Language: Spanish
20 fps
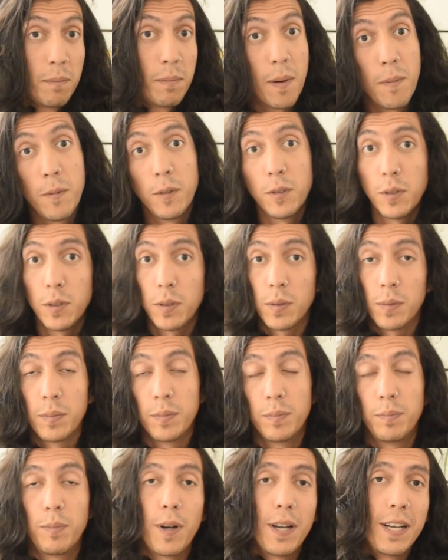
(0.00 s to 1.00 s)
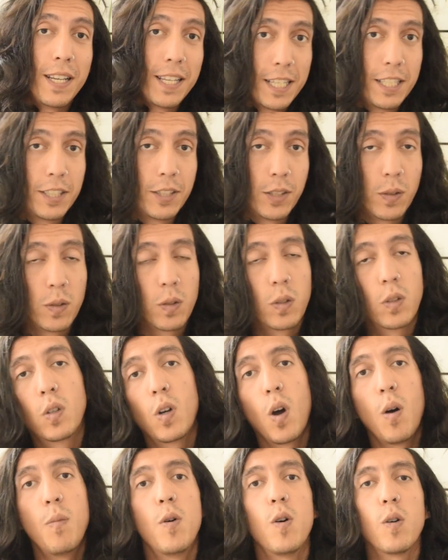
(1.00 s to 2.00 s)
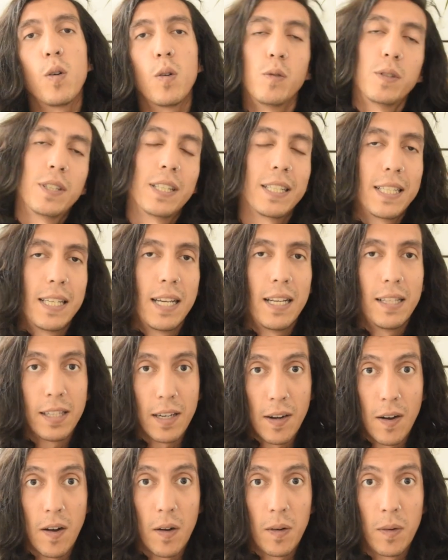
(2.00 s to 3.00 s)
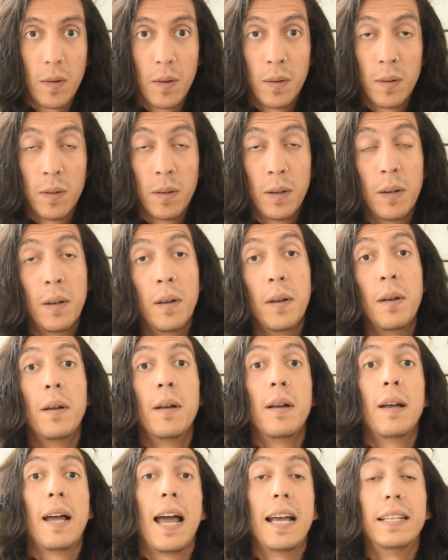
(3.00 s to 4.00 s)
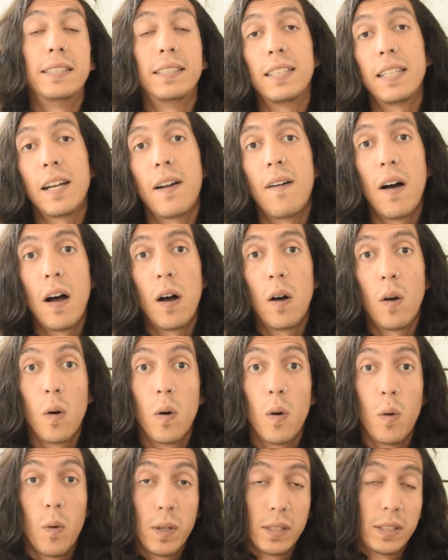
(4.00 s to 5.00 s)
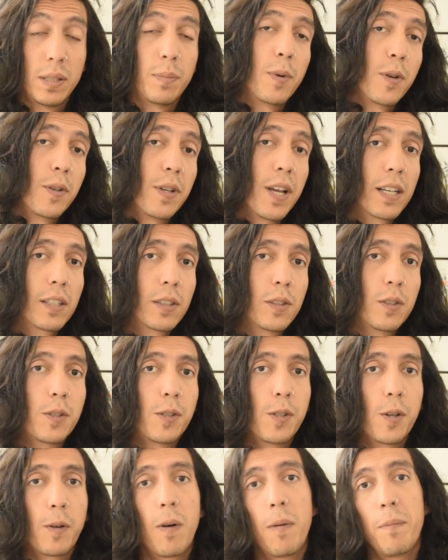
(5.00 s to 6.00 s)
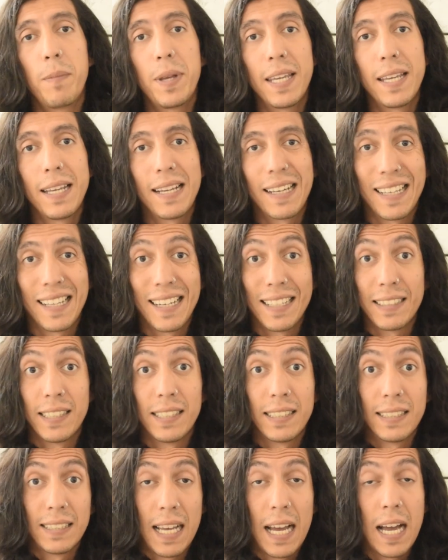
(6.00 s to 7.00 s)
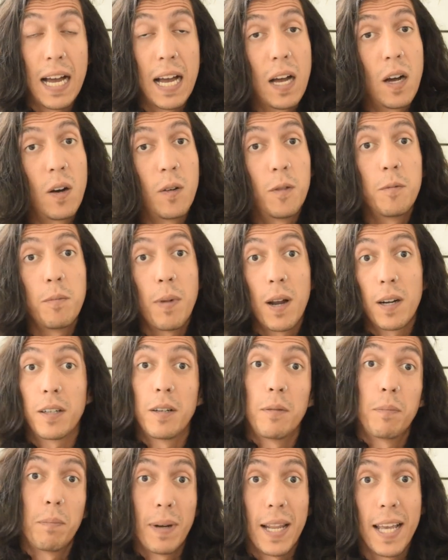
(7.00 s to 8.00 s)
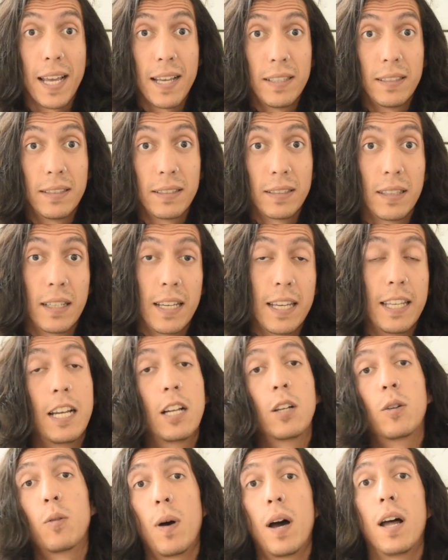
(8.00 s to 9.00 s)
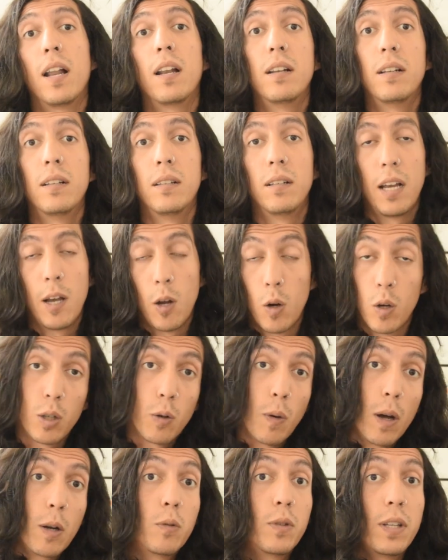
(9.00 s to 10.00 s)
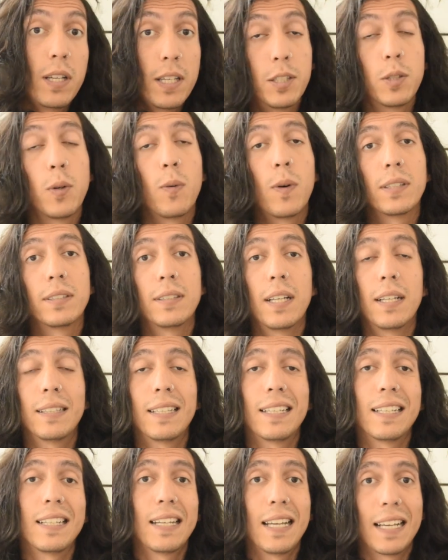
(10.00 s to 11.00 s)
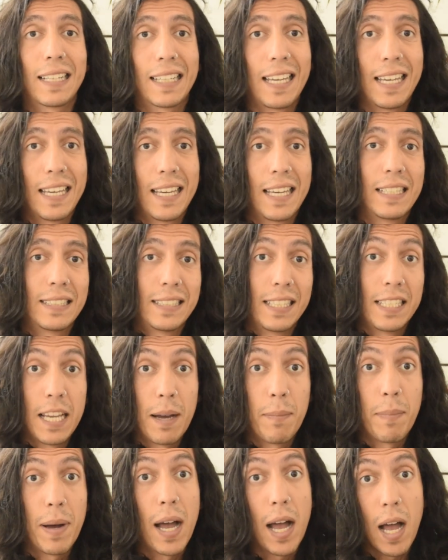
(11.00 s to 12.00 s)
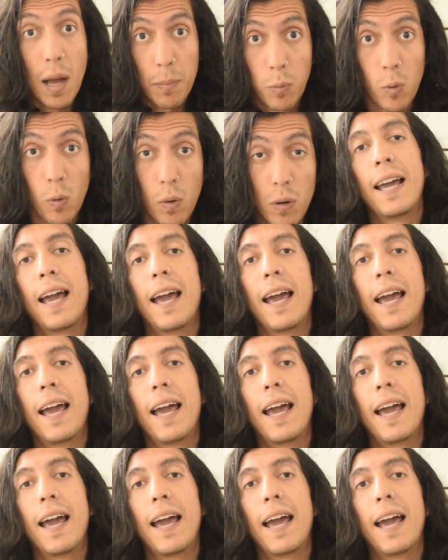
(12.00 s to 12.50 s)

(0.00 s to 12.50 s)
Vamos por el inicio. ¿Cómo conseguí el trabajo? Este trabajo o este proyecto llegó a mí gracias a un marketplace en el cual, el cual utilizo bastante que se llama Upwork.